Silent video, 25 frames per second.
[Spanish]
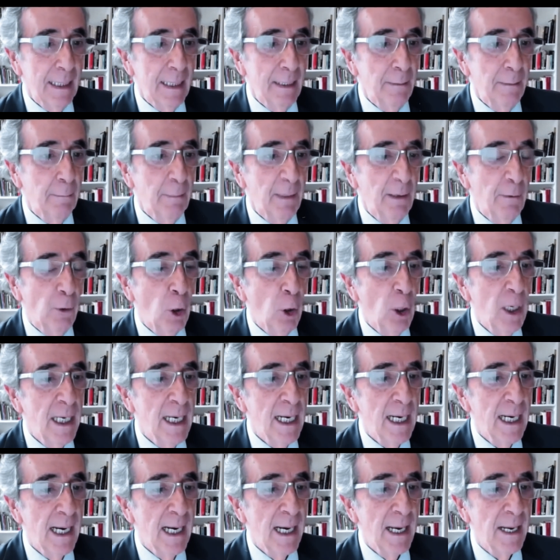Eh, me
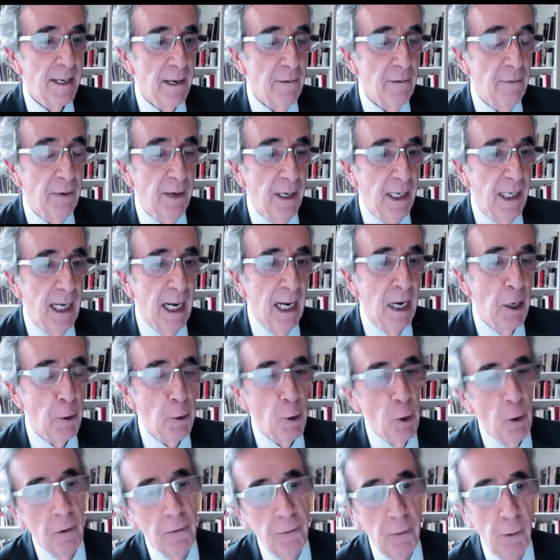voy a referir al
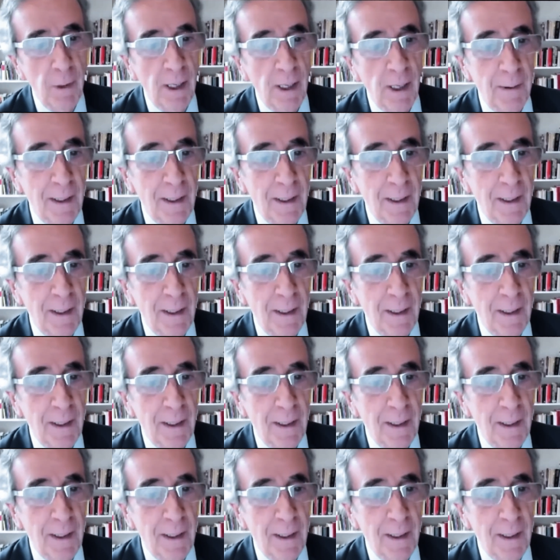rol